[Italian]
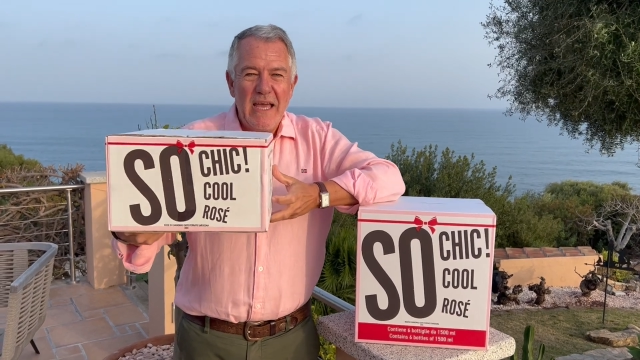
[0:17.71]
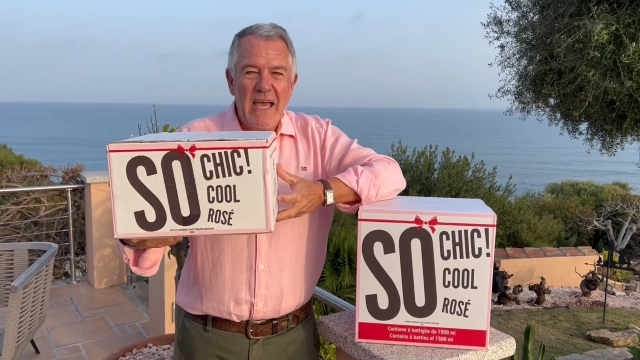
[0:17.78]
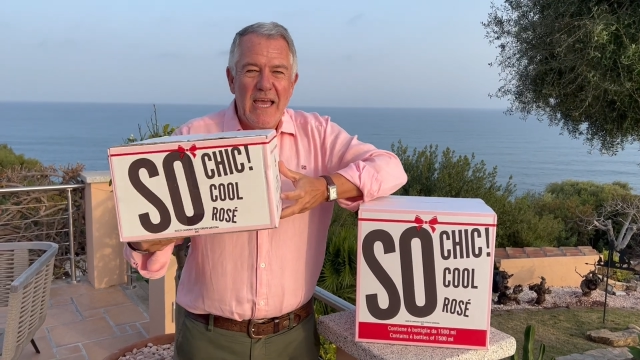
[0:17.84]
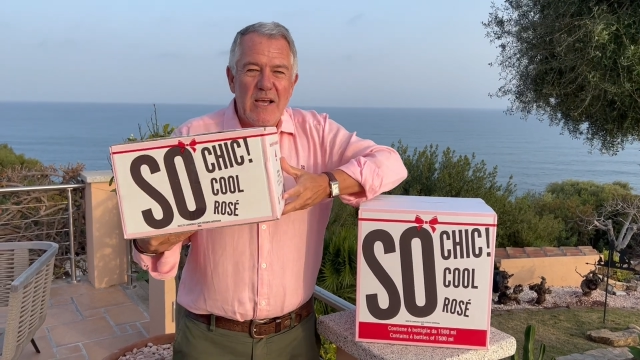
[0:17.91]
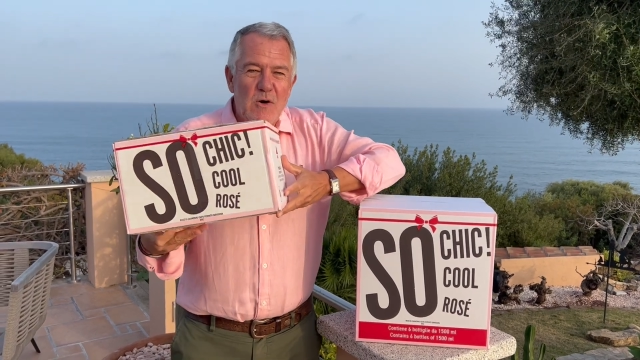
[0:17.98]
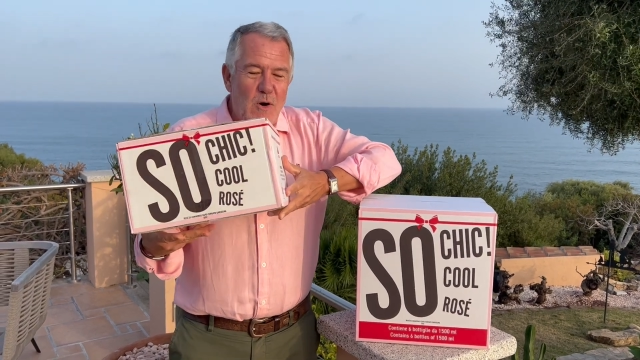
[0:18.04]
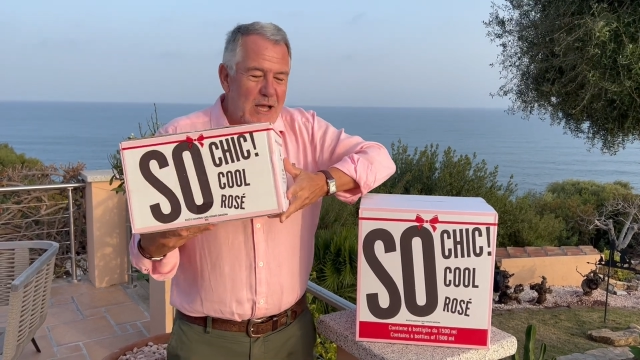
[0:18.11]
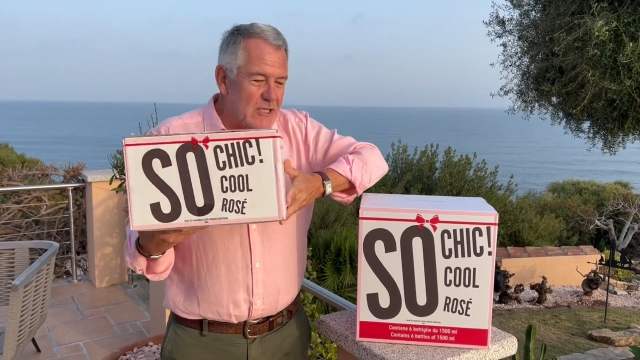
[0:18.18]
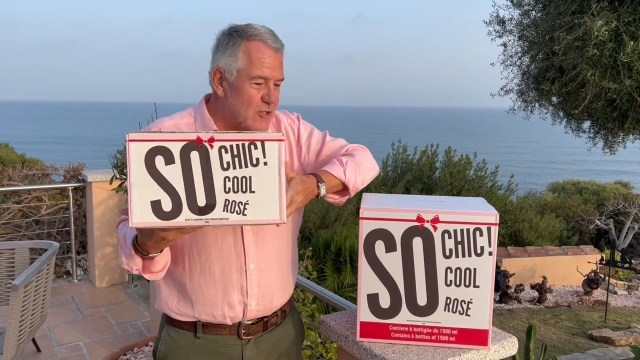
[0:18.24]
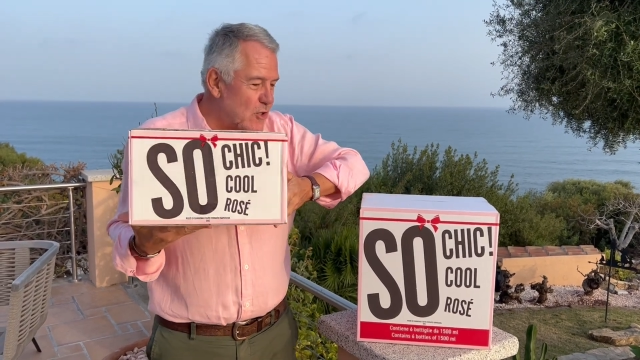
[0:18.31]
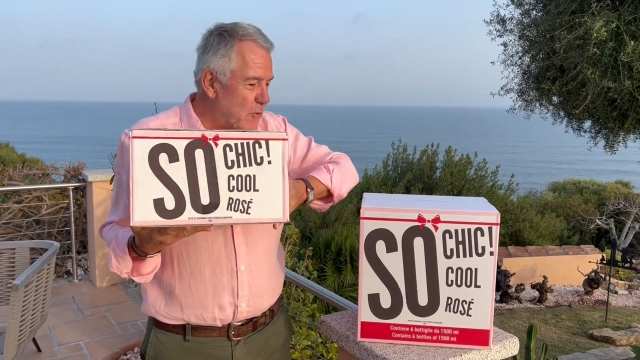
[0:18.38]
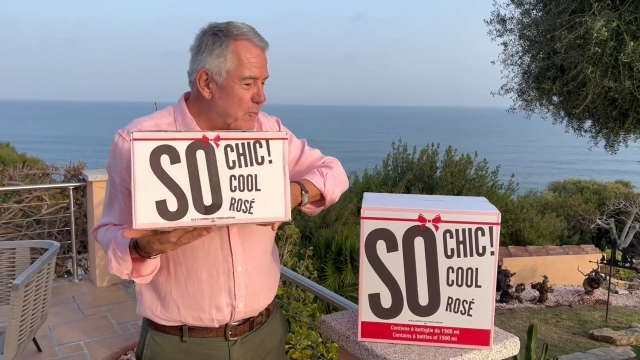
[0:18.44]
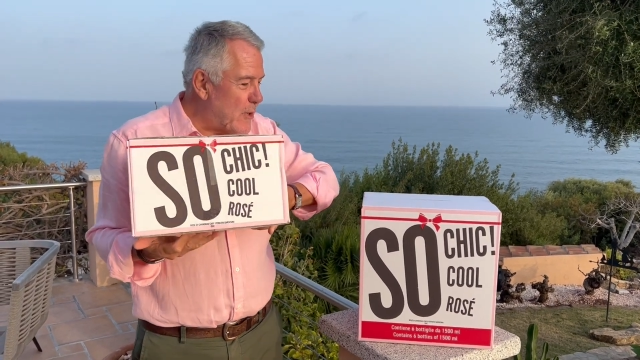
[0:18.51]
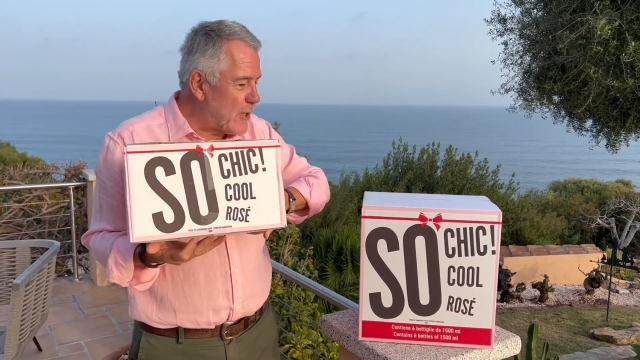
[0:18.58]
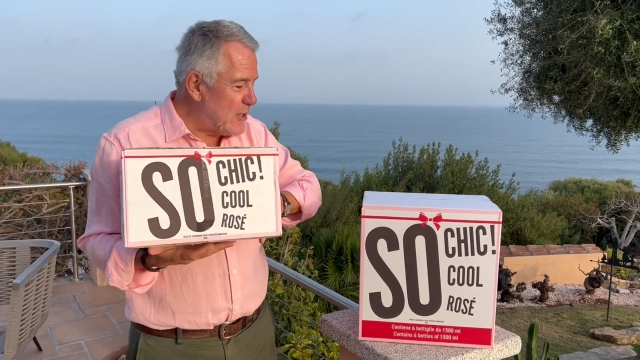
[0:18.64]
e
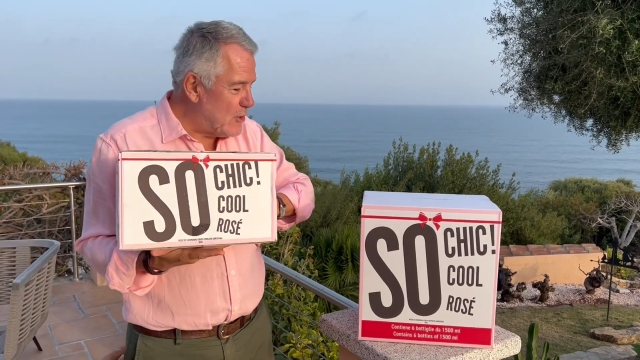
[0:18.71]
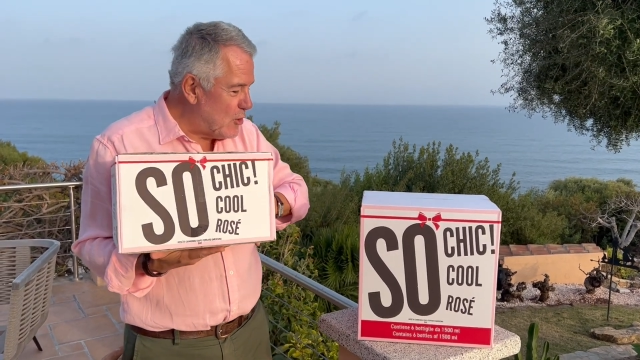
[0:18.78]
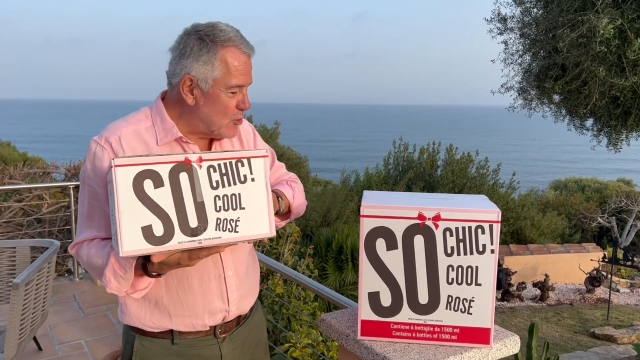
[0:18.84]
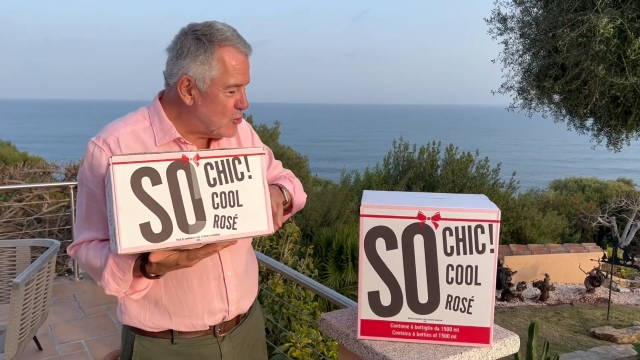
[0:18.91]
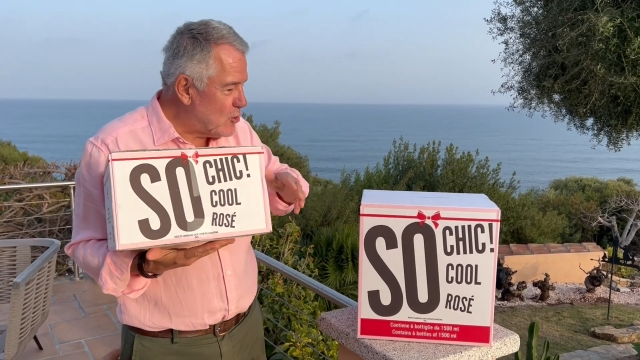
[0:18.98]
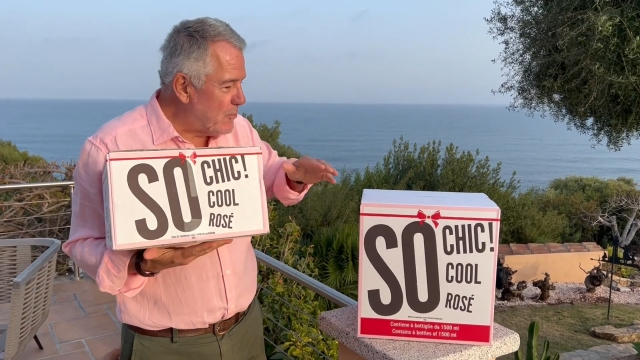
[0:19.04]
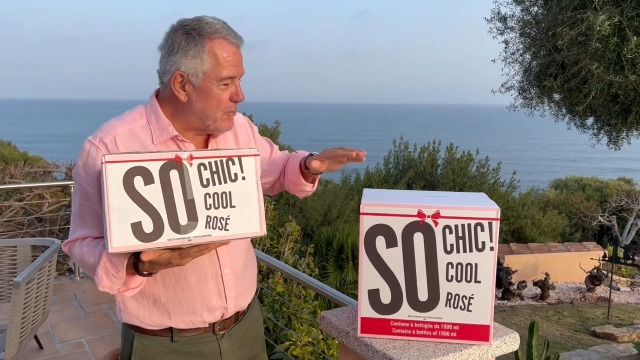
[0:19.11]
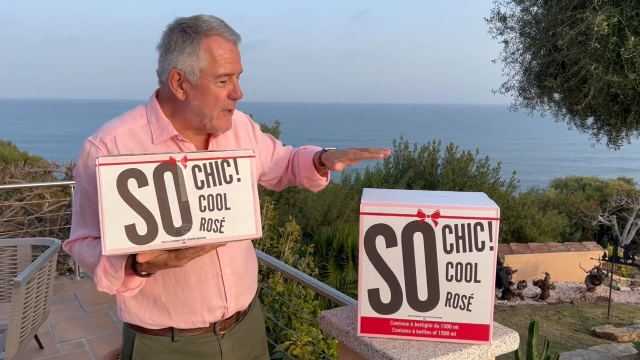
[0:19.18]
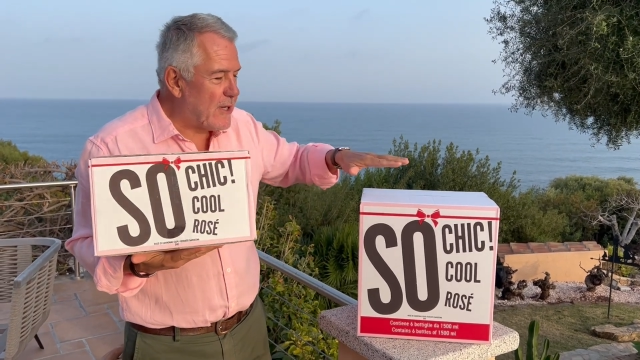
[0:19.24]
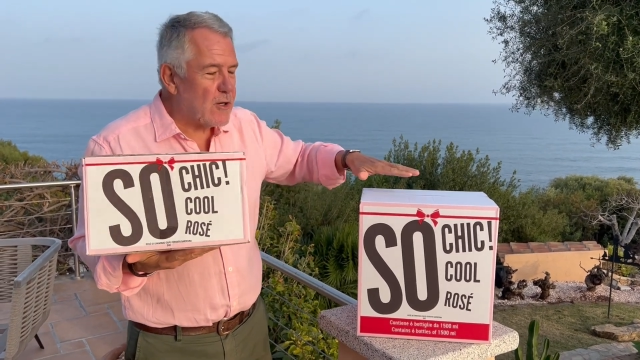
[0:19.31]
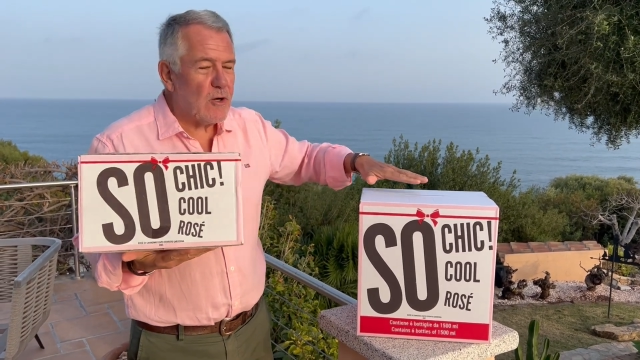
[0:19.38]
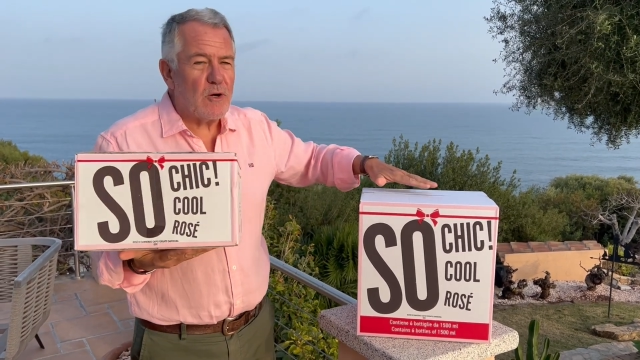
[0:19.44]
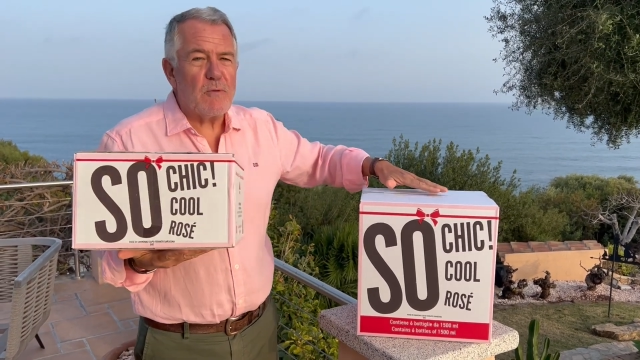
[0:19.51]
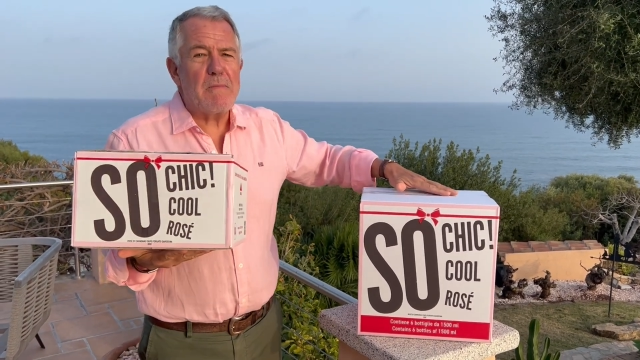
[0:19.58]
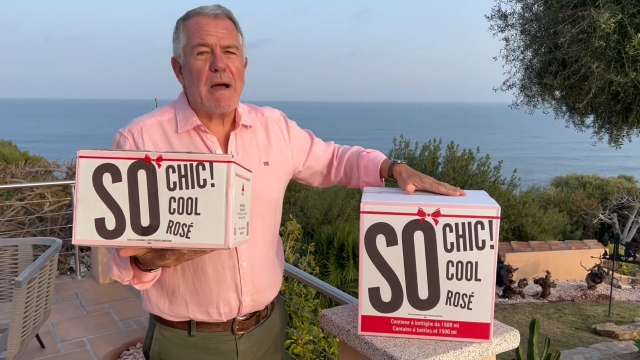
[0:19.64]
questo per il nostro
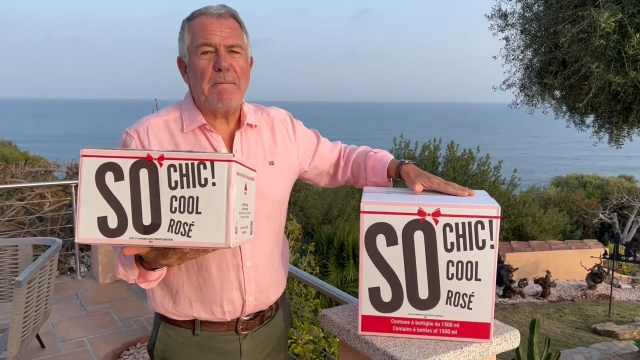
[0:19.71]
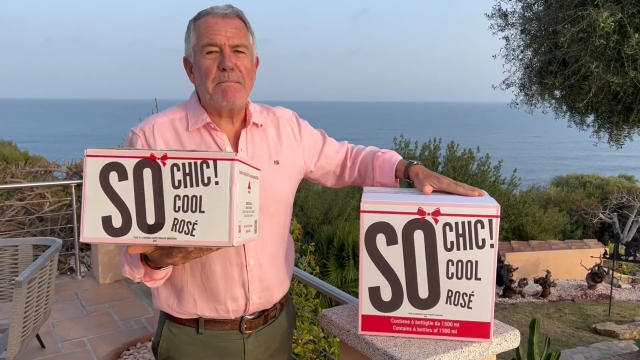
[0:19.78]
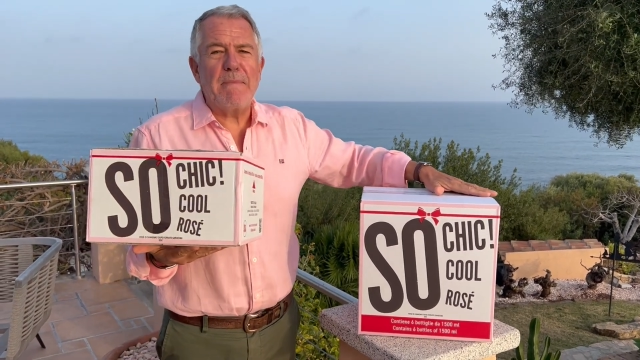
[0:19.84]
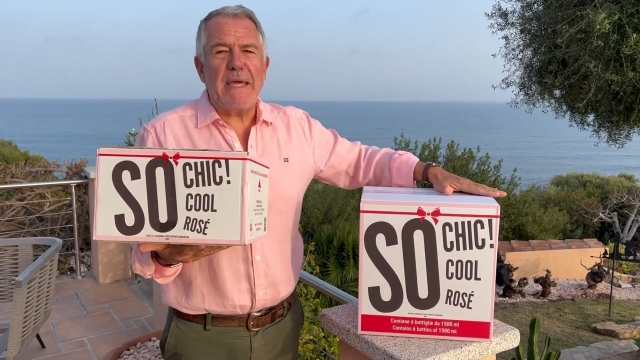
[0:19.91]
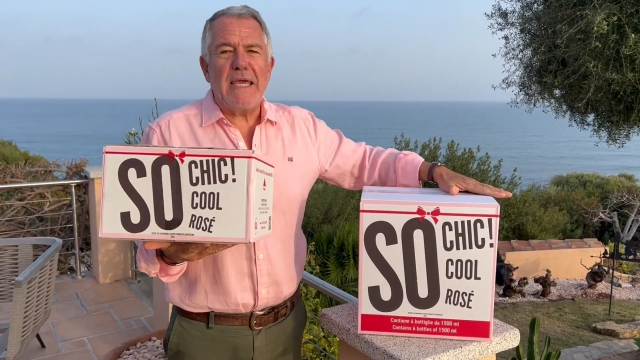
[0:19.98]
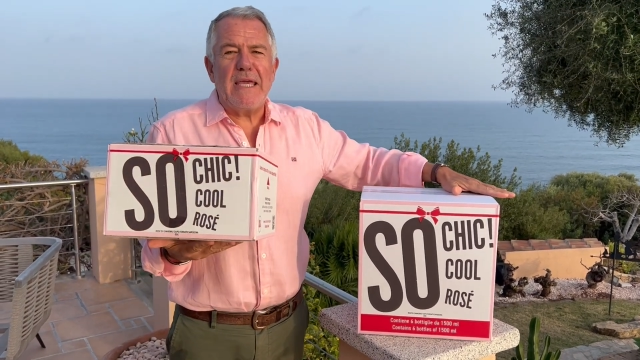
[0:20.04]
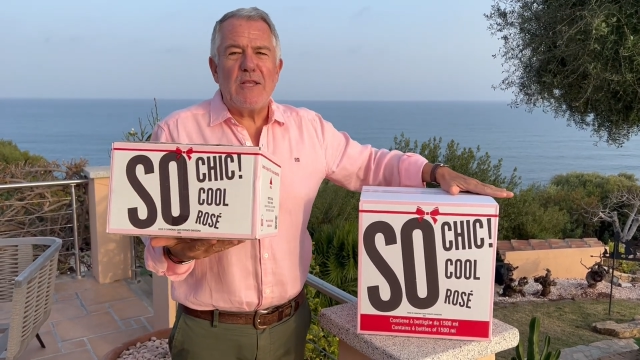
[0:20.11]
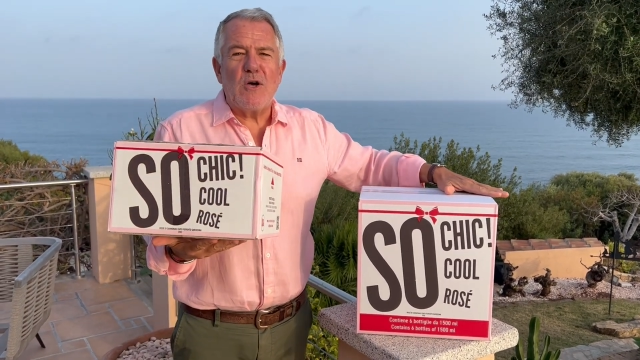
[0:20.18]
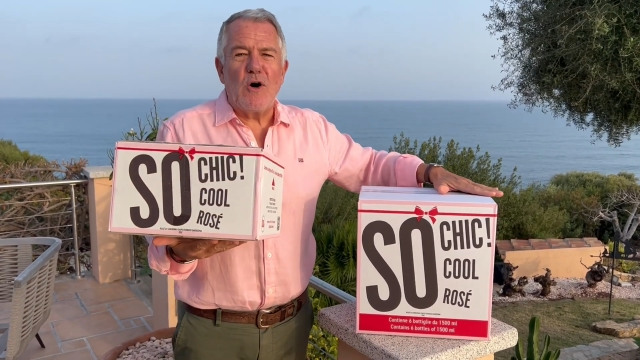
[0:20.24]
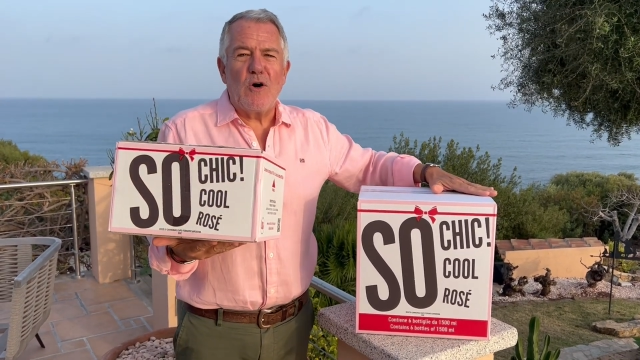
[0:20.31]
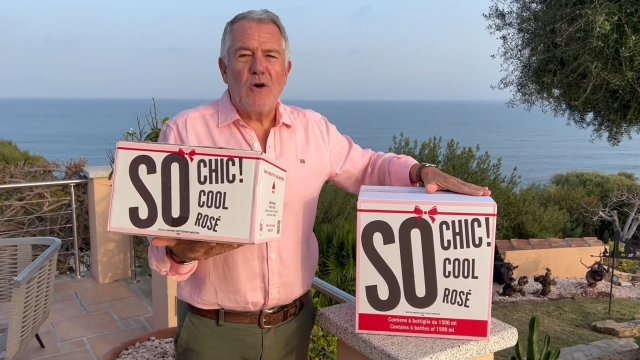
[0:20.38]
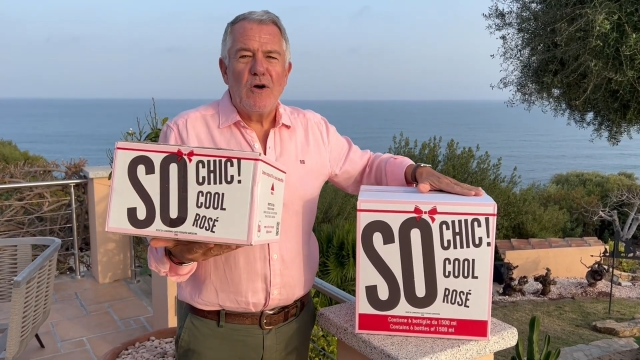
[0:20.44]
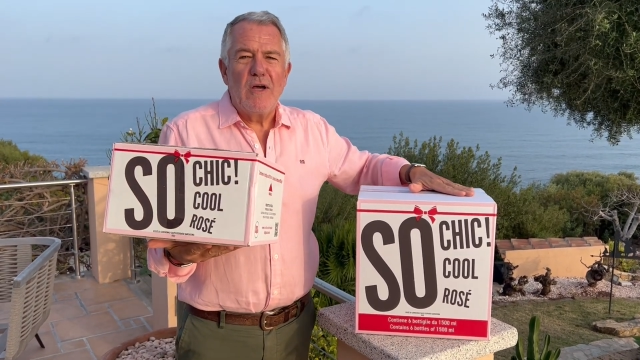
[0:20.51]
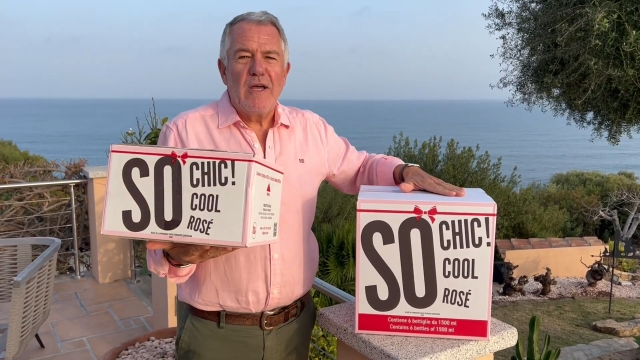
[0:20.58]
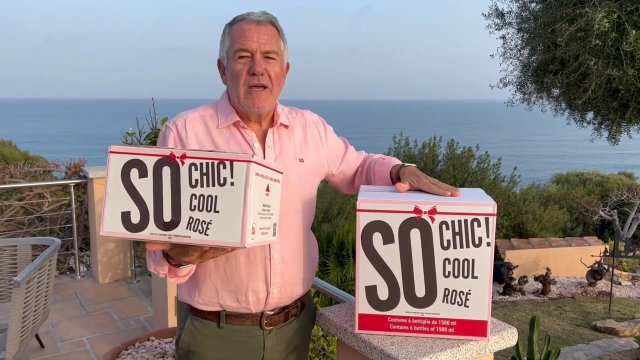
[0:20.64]
piccolo bambino,